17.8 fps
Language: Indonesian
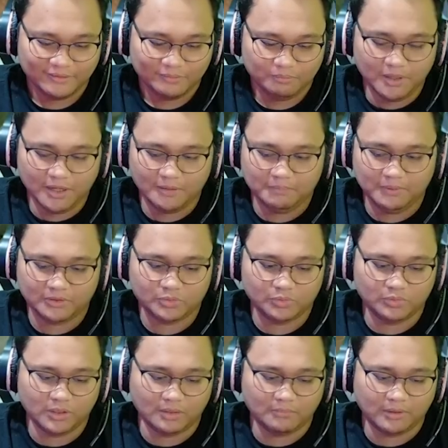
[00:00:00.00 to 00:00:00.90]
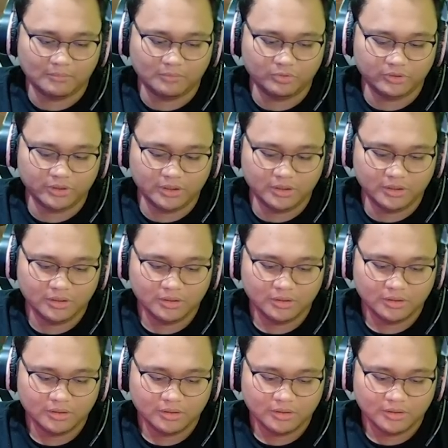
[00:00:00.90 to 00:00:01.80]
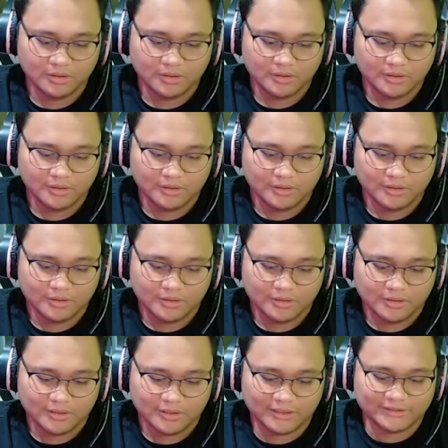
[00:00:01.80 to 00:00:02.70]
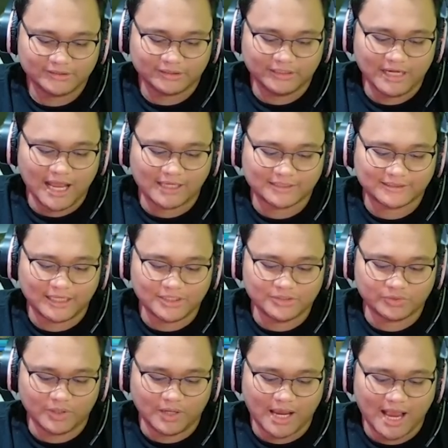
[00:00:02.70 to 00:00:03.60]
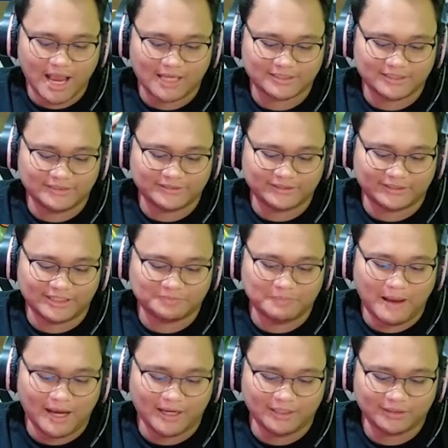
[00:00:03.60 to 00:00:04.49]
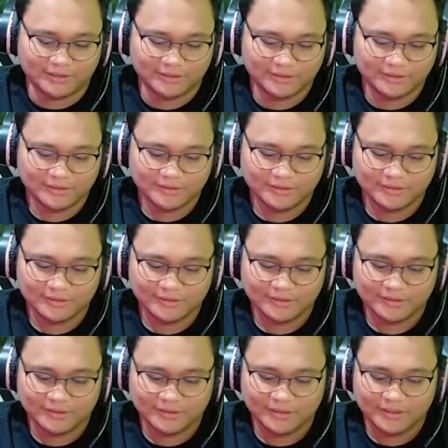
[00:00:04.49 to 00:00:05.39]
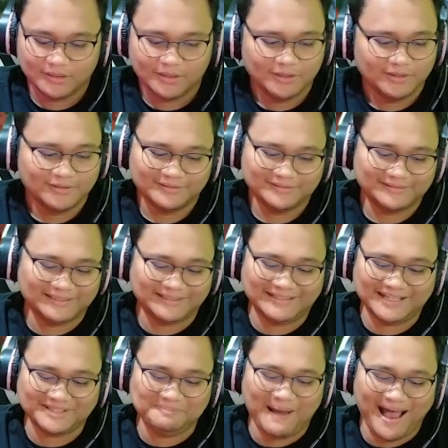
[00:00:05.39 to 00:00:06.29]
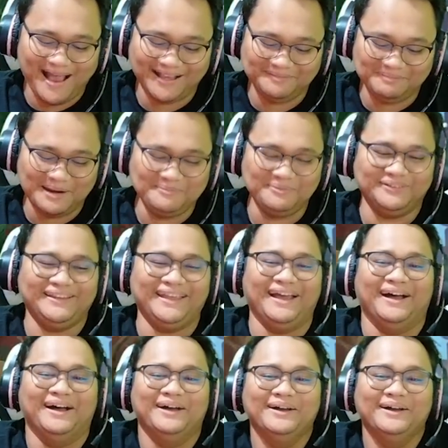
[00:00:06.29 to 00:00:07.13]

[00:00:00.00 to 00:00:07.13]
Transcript: Wah, betulan balmonnya. Kecerdasan cu asli cerdas banget. Cerdas banget balmonnya. Ya?